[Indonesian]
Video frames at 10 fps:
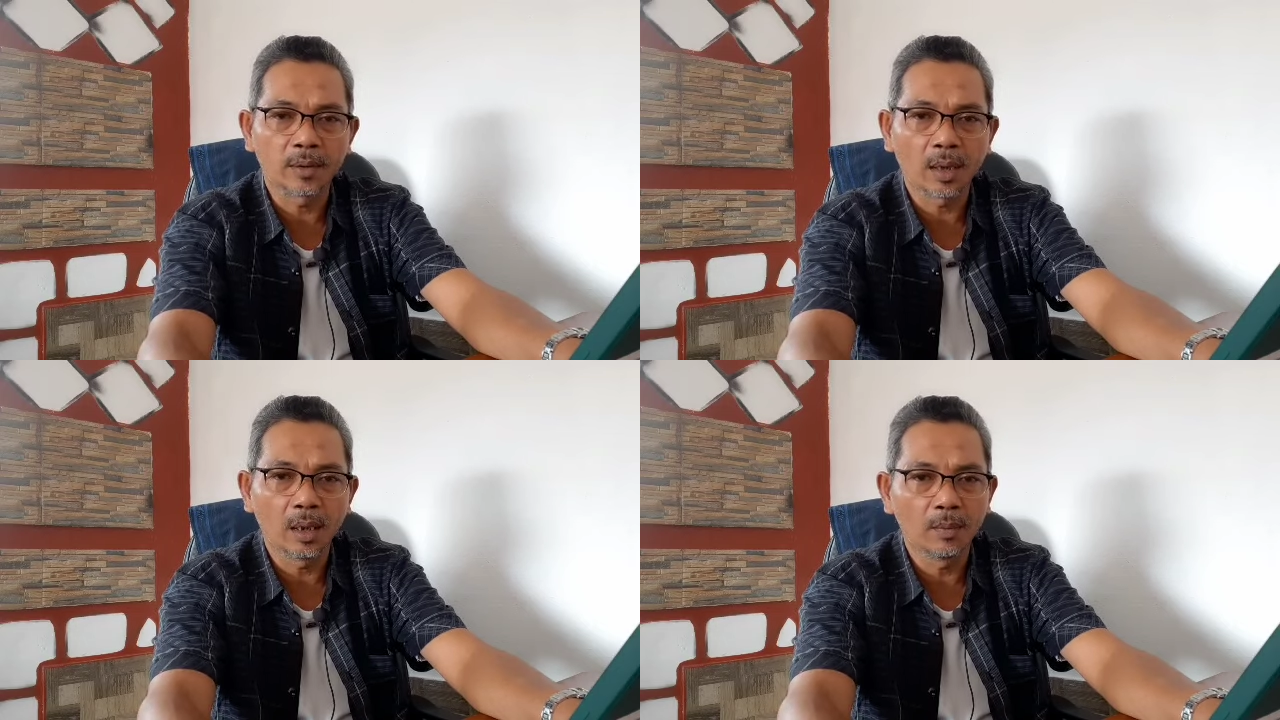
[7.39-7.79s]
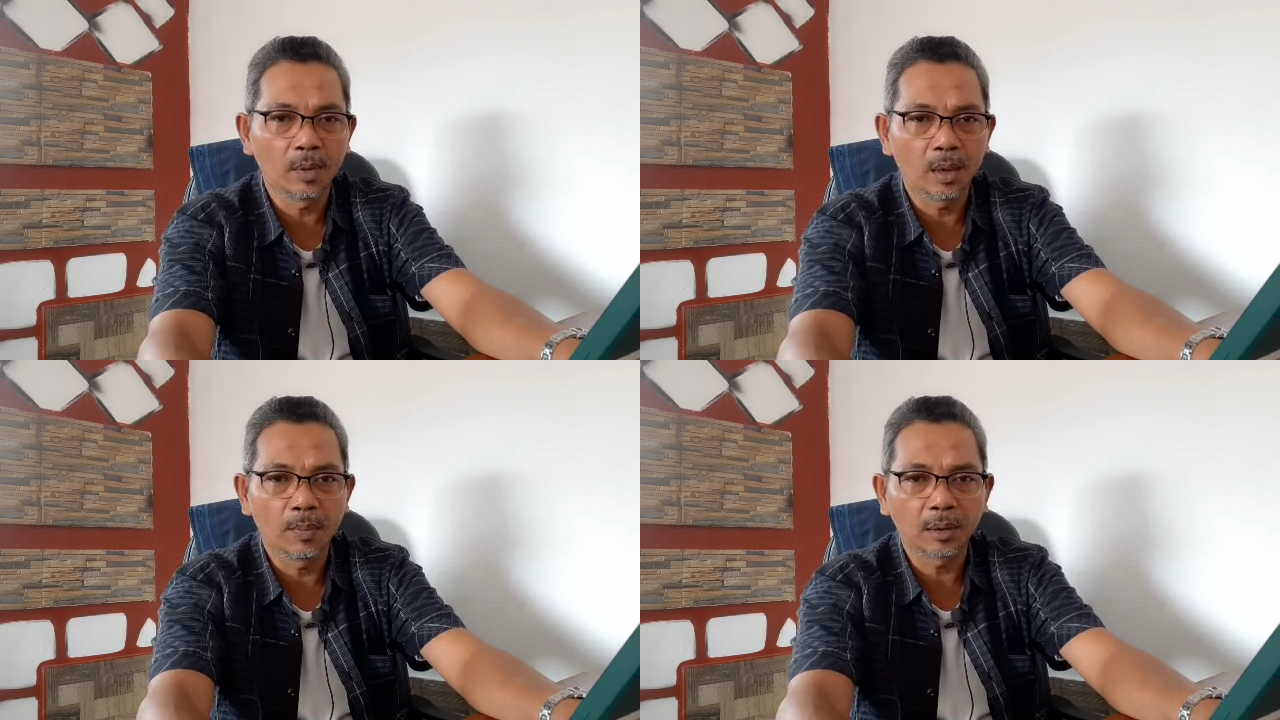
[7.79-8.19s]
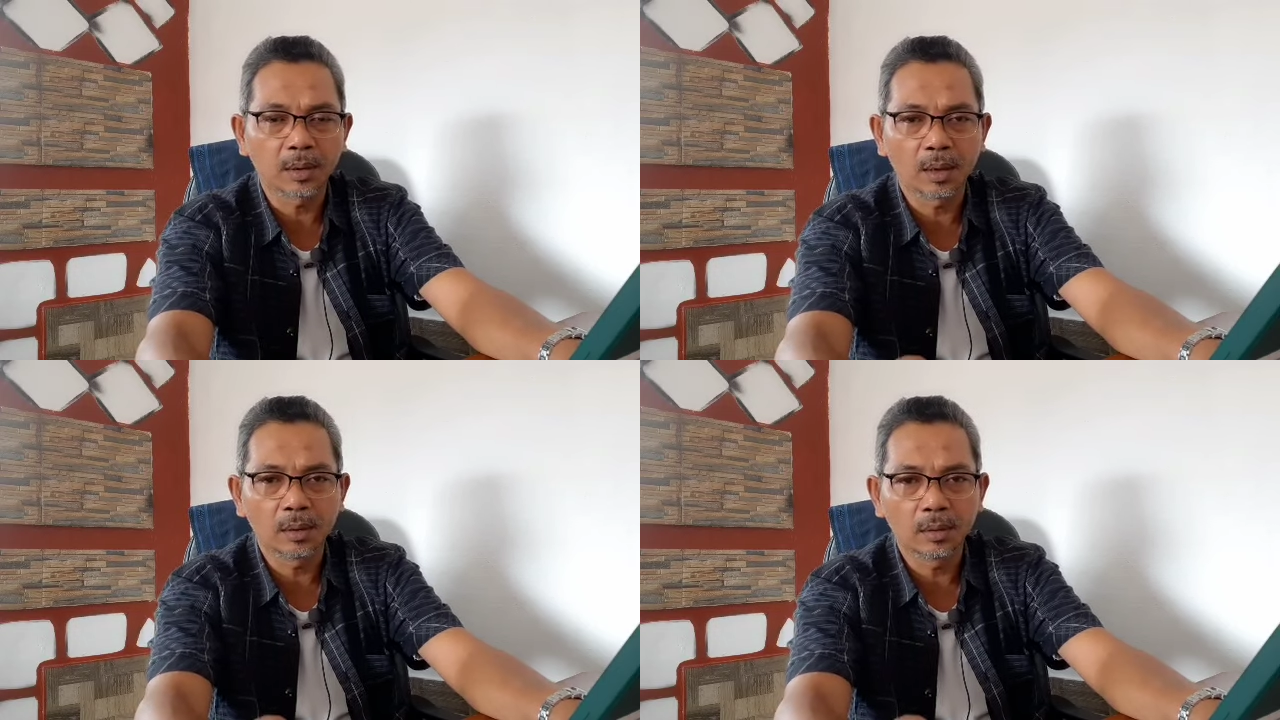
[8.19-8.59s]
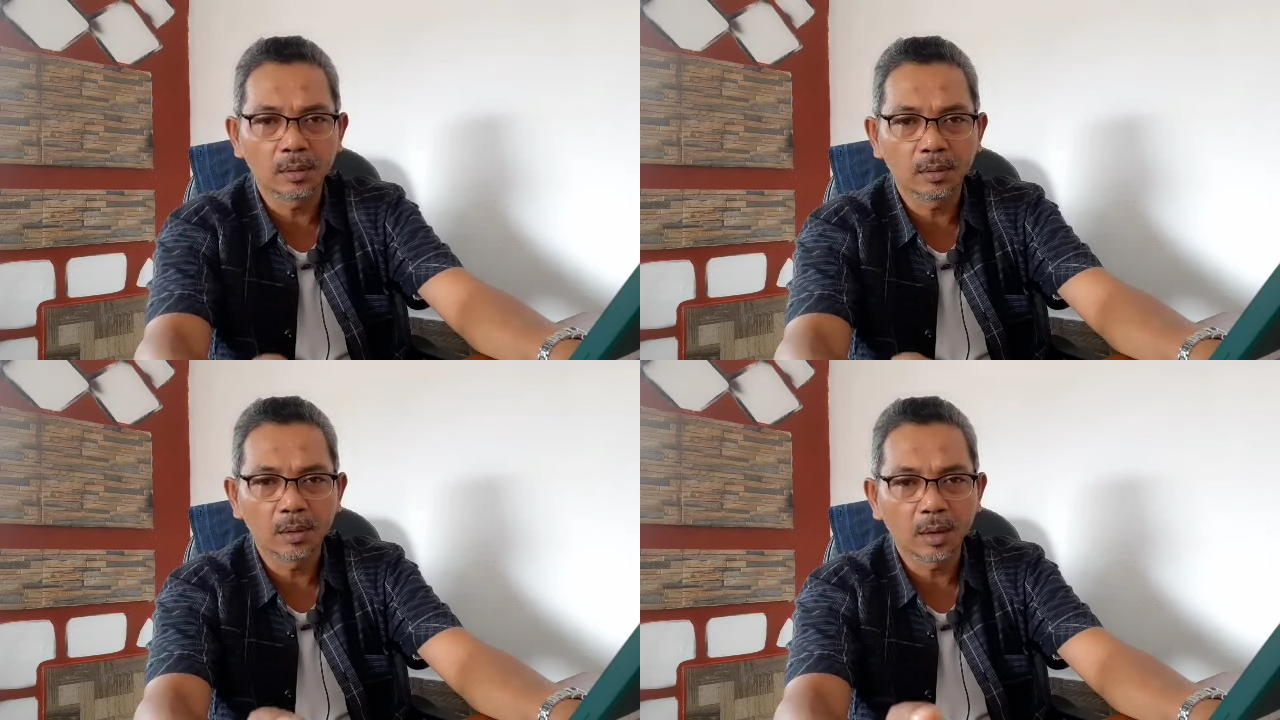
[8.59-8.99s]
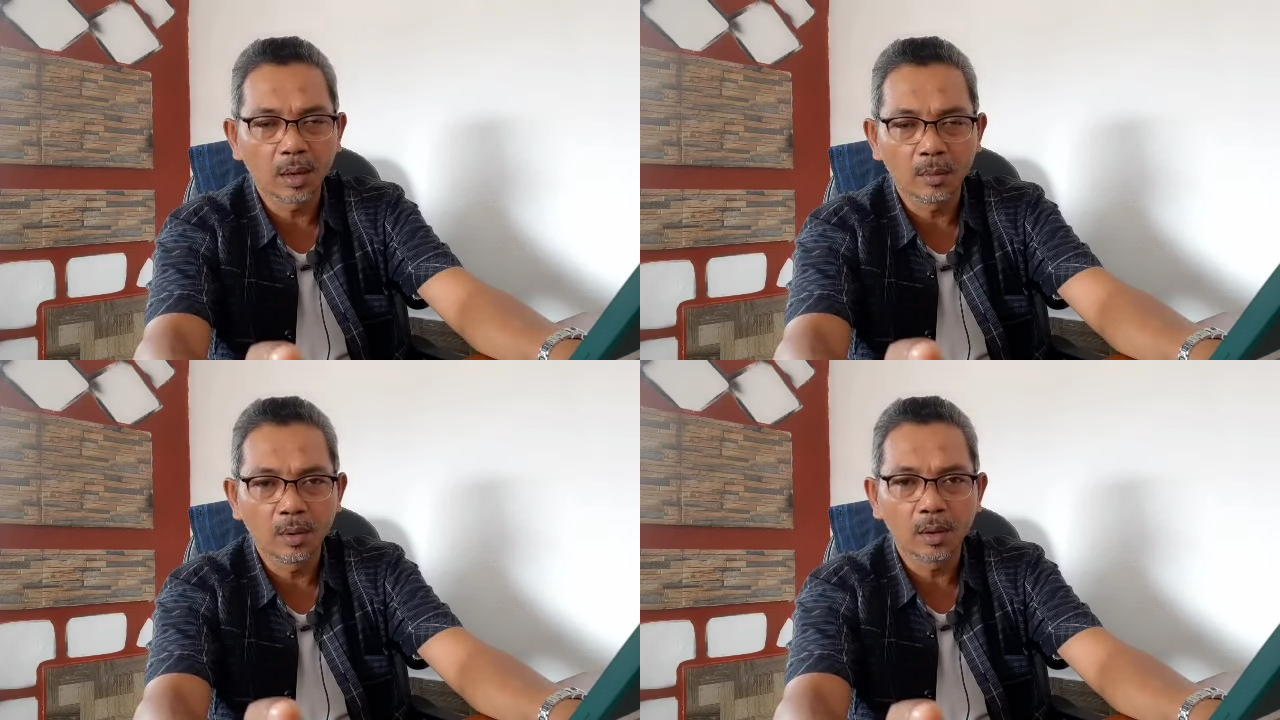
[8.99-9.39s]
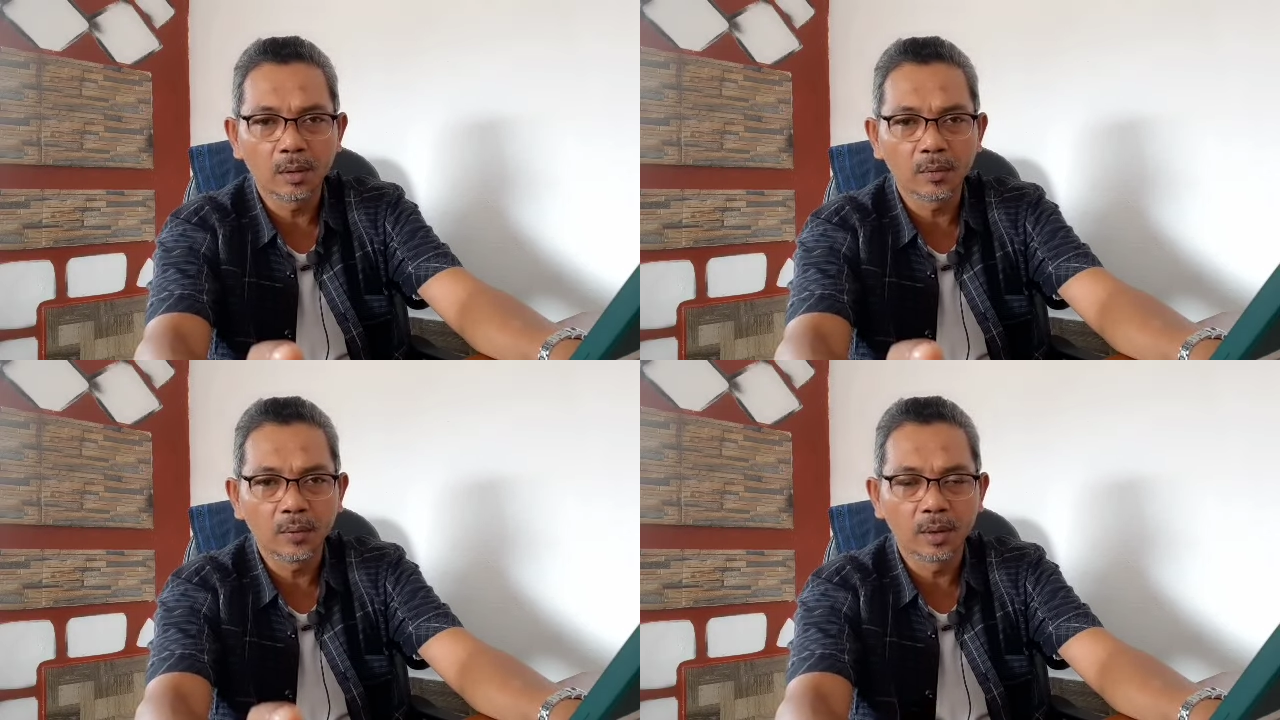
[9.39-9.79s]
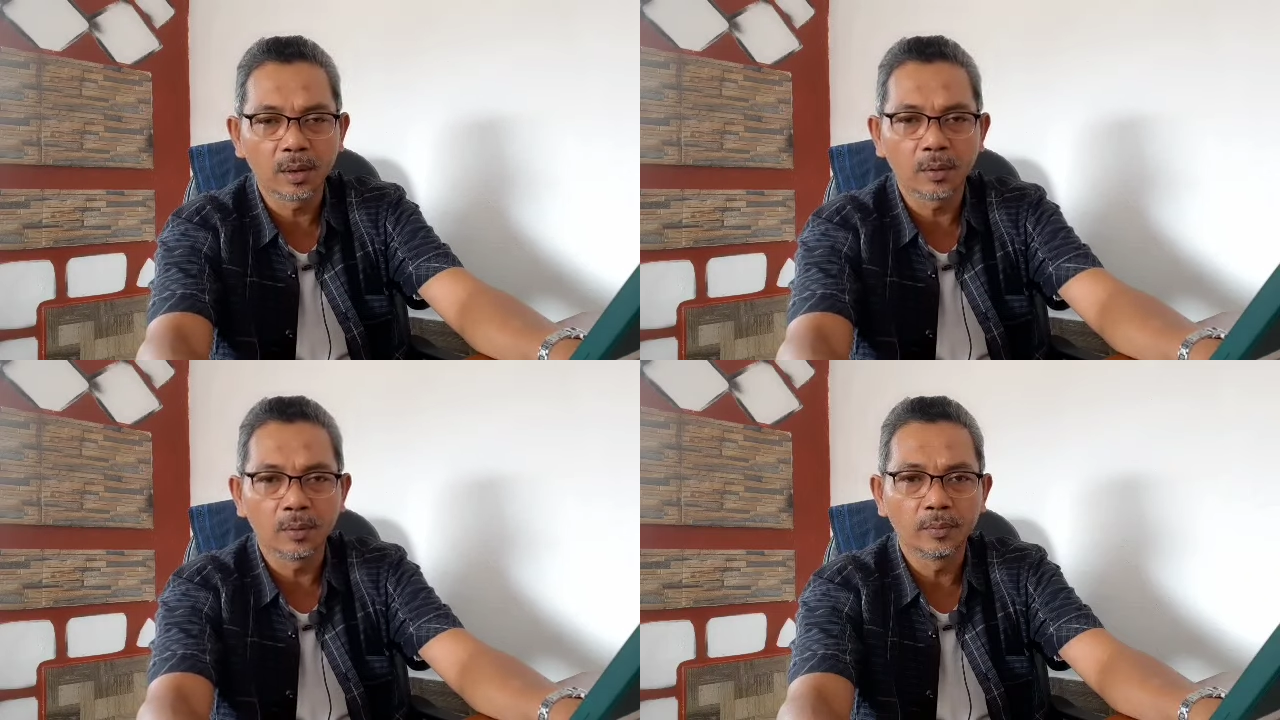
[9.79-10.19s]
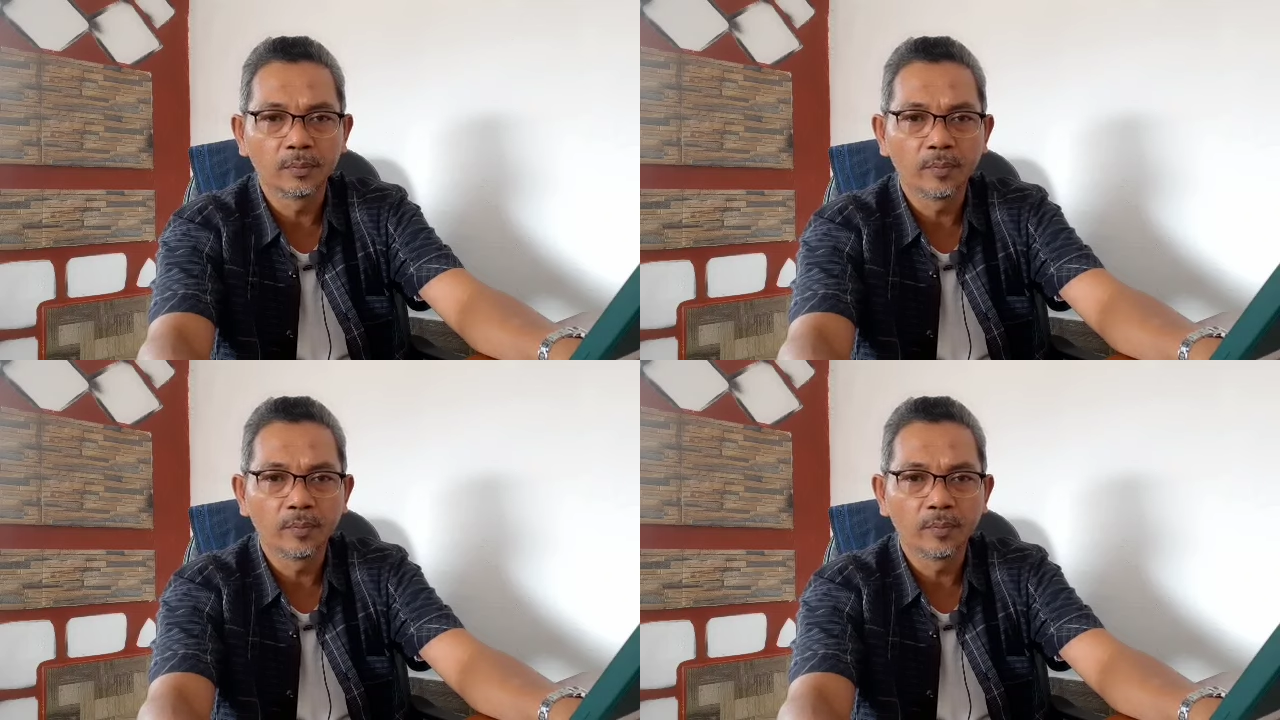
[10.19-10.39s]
Saya mendapatkan kiriman video.